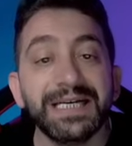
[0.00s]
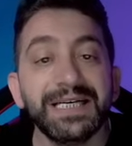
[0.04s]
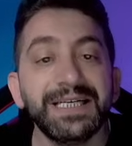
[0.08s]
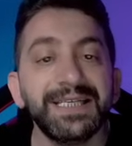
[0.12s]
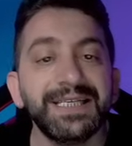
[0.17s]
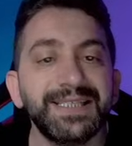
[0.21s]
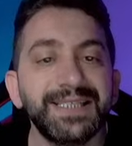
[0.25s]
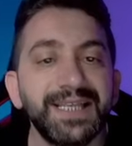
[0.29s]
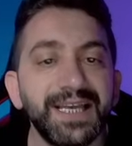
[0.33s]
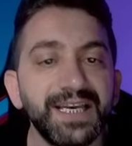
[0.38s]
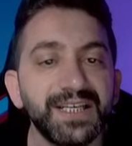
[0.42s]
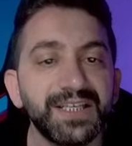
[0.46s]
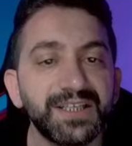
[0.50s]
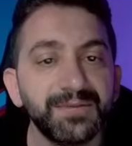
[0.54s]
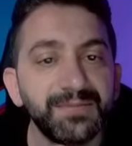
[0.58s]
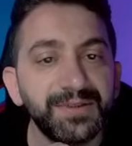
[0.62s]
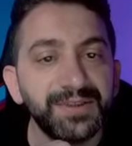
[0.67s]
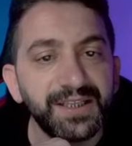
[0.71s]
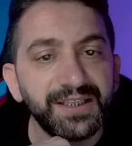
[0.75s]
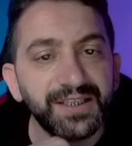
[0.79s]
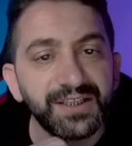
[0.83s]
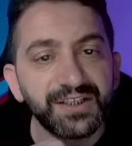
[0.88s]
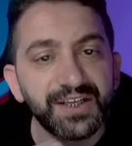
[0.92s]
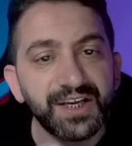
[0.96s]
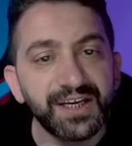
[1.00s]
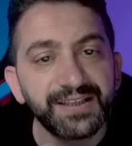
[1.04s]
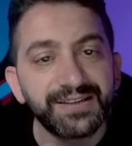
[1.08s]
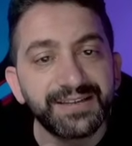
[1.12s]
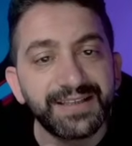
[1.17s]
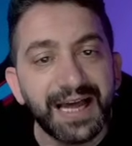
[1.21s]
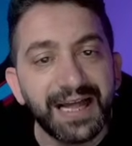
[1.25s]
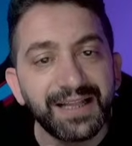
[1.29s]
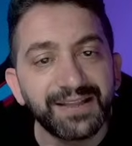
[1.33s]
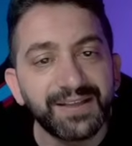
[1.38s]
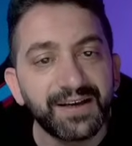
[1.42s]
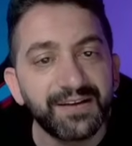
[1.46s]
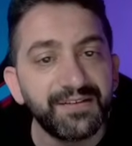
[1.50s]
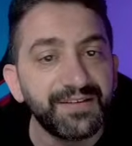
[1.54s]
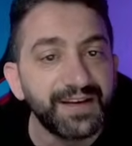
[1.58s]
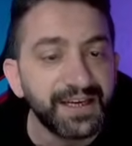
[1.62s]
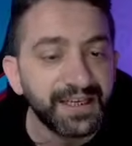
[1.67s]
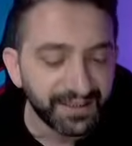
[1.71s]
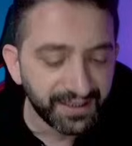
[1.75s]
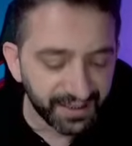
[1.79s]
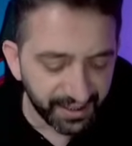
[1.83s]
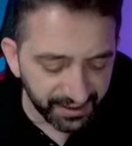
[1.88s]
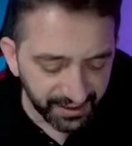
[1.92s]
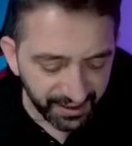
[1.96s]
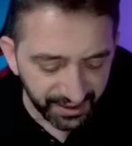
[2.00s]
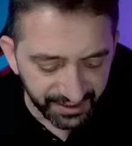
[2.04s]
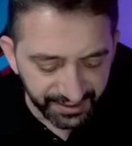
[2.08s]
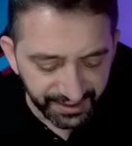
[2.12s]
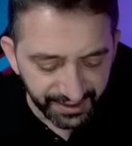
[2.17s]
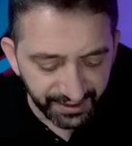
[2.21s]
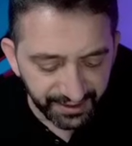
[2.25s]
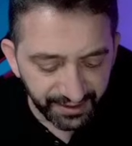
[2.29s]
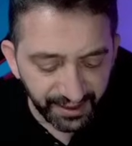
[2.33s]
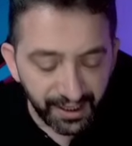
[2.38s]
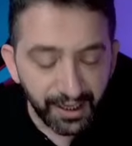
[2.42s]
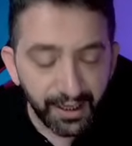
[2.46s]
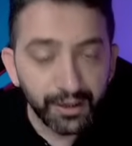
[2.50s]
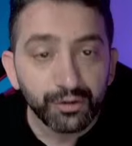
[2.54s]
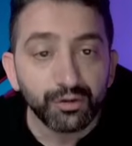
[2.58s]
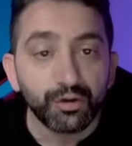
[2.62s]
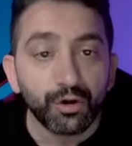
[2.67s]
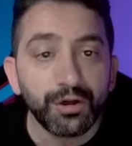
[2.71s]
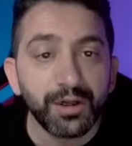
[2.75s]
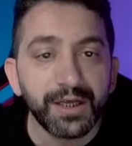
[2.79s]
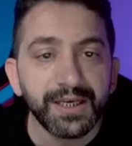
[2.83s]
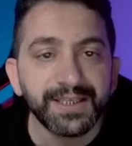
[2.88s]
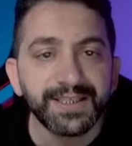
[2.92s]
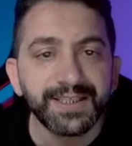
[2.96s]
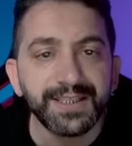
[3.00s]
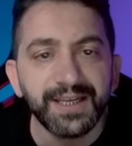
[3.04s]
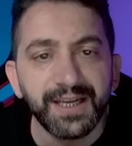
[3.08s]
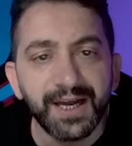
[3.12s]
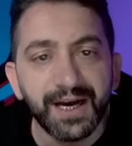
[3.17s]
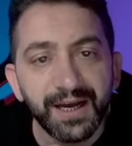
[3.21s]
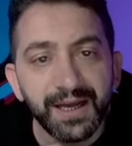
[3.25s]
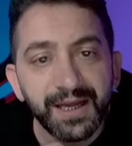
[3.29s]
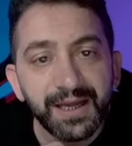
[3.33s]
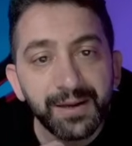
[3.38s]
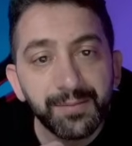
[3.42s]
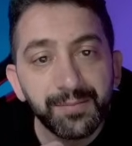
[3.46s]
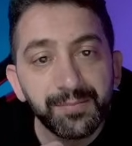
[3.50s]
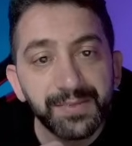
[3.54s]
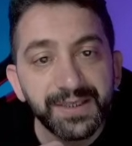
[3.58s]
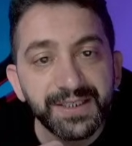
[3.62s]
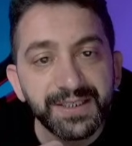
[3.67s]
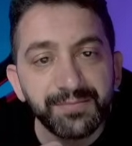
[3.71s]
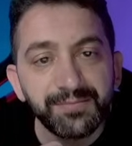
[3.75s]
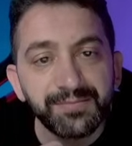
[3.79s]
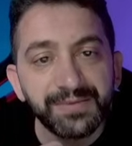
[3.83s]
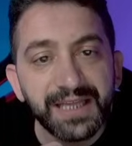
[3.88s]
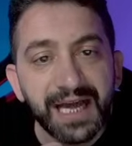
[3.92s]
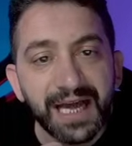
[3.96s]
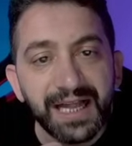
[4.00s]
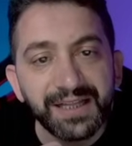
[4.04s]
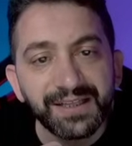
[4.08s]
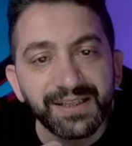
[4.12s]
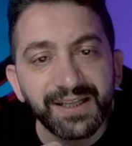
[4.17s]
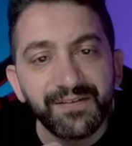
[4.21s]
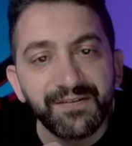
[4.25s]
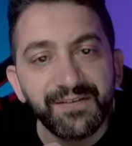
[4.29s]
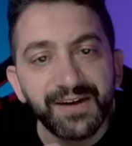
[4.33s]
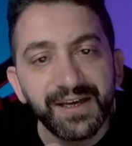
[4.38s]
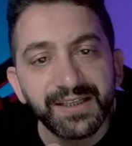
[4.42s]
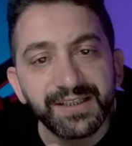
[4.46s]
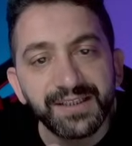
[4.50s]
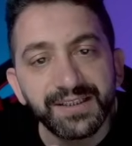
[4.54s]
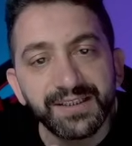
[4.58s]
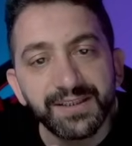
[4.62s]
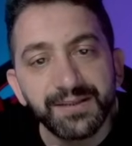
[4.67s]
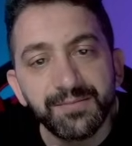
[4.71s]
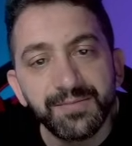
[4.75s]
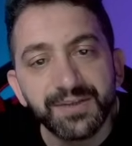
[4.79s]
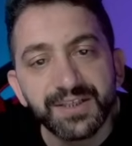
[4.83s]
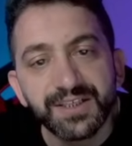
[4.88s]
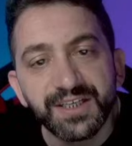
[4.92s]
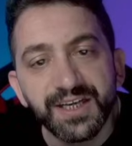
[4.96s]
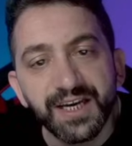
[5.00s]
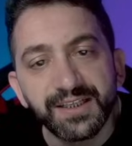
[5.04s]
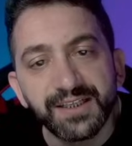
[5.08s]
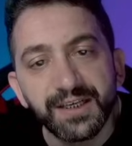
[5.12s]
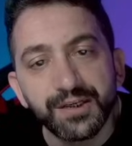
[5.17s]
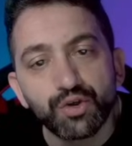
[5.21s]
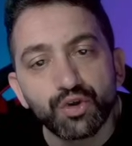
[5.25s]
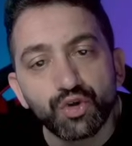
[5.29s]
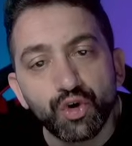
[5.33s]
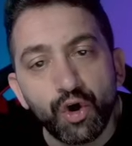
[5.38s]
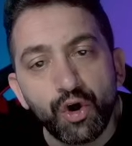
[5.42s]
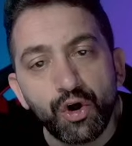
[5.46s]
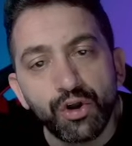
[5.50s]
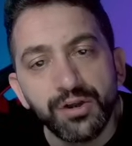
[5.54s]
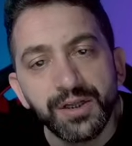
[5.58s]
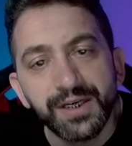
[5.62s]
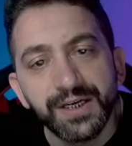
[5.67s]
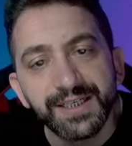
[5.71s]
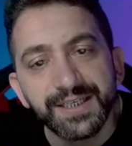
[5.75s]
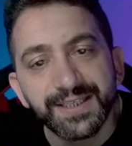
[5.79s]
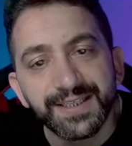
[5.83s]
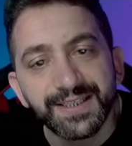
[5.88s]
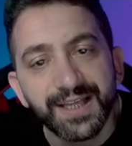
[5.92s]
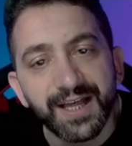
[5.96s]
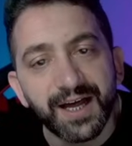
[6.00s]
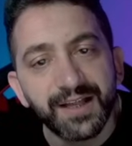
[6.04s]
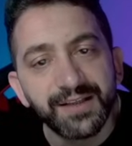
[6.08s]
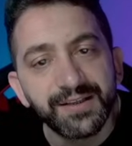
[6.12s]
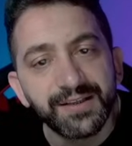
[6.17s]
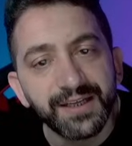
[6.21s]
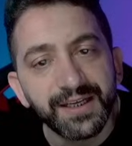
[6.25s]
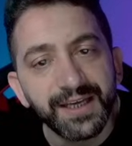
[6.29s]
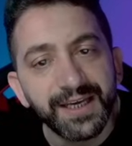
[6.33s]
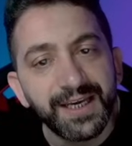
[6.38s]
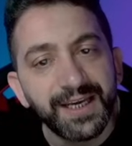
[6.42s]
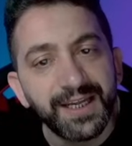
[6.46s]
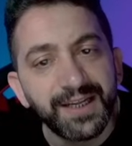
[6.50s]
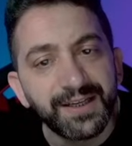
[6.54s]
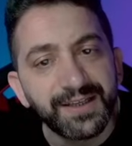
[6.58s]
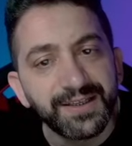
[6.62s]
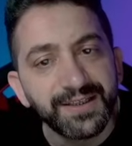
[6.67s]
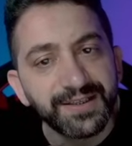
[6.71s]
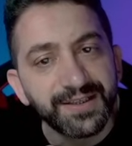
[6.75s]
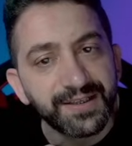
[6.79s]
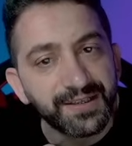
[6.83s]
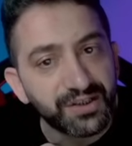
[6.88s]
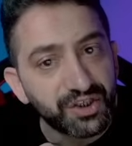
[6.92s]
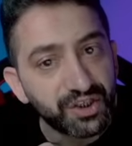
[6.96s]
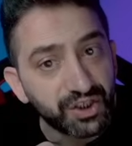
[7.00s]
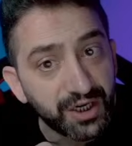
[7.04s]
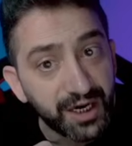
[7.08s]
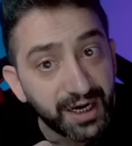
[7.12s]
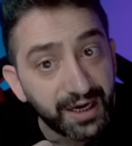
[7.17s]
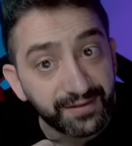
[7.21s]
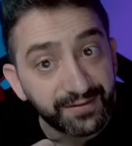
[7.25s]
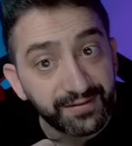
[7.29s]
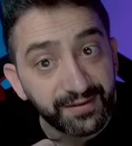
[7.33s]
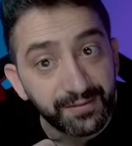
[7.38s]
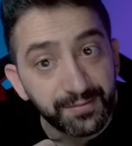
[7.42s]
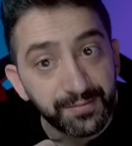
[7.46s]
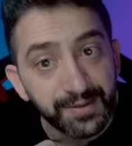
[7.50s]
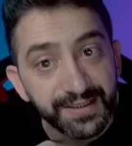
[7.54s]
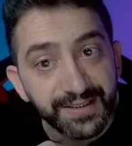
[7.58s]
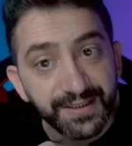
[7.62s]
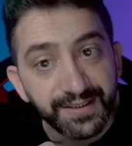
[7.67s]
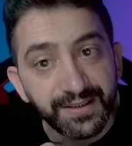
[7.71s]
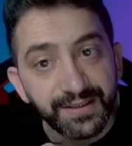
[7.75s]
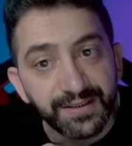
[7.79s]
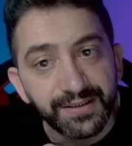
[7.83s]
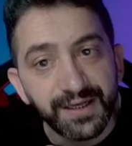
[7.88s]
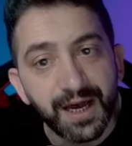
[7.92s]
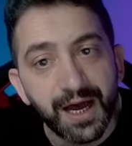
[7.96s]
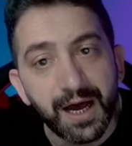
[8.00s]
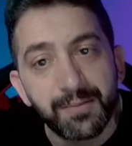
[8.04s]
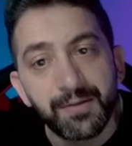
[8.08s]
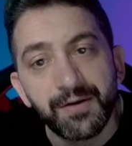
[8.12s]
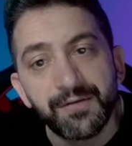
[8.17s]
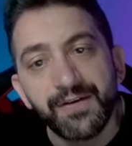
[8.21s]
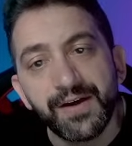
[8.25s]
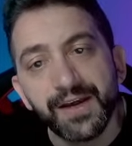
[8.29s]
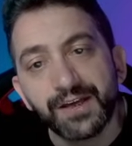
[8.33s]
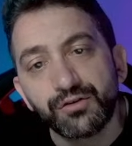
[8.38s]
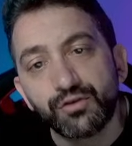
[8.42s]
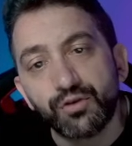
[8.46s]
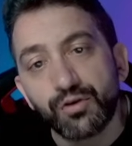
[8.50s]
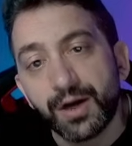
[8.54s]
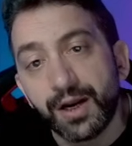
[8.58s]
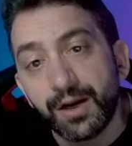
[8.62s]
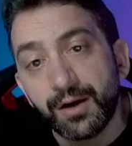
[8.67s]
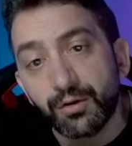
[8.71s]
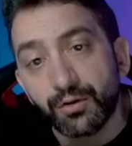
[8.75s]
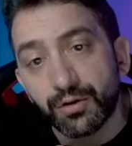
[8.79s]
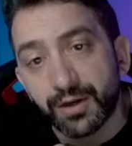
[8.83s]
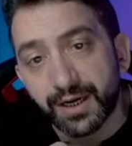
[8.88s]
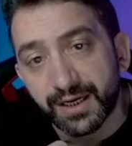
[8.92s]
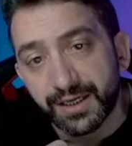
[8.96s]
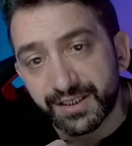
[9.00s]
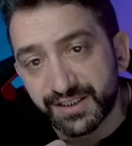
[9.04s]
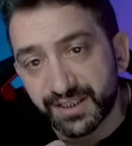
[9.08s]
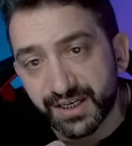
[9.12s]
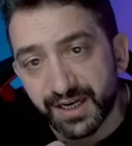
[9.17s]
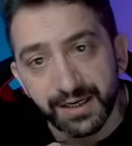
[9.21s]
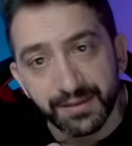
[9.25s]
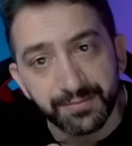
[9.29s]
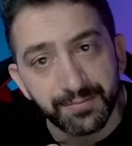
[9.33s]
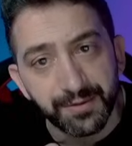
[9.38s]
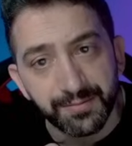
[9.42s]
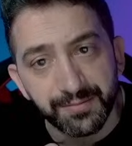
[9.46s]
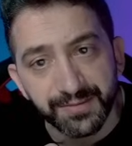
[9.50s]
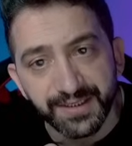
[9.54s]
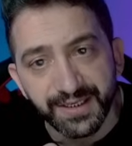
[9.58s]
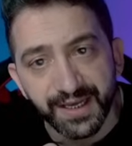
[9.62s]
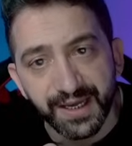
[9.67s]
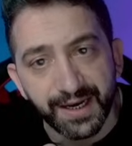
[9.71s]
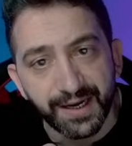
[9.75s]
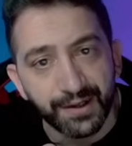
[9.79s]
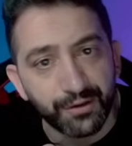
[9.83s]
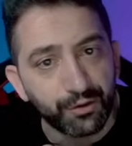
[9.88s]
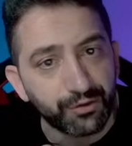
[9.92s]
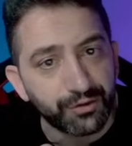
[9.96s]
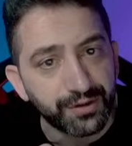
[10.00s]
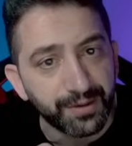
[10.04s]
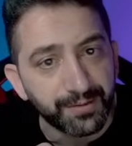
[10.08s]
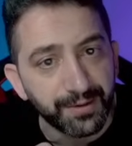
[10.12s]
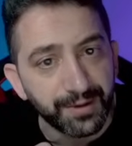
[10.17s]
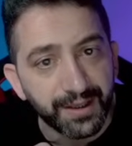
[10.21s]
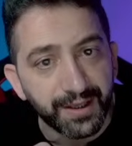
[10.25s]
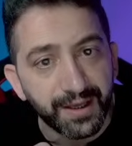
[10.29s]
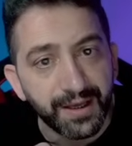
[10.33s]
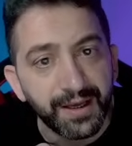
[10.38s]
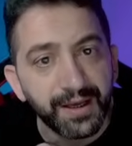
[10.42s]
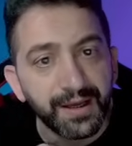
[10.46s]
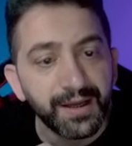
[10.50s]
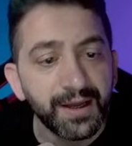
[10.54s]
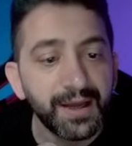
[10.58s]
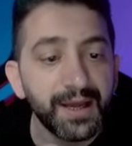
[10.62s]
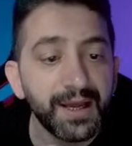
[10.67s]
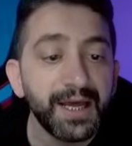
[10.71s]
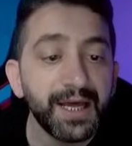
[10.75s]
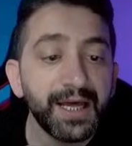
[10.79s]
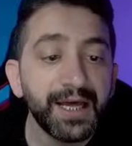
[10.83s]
Hız değişimi dediği şey delta V'dir arkadaşlar. Dolayısıyla Bizim delta v dediğimiz şey de son hızdan ilk hızın çıkartılmasıdır ama vektörel olarak çıkartmamız gerekiyor tabii ki.